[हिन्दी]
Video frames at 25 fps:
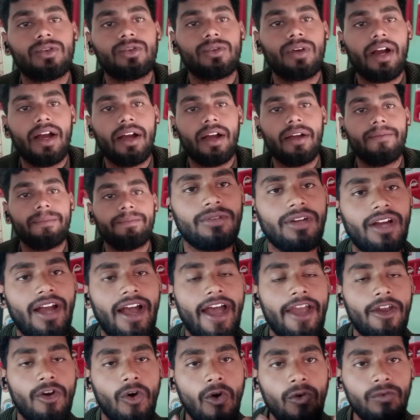दूंगा
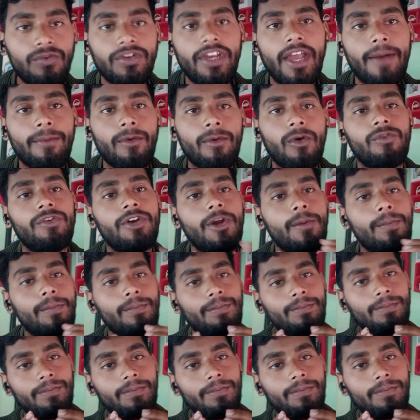आई होप कि आपको वीडियो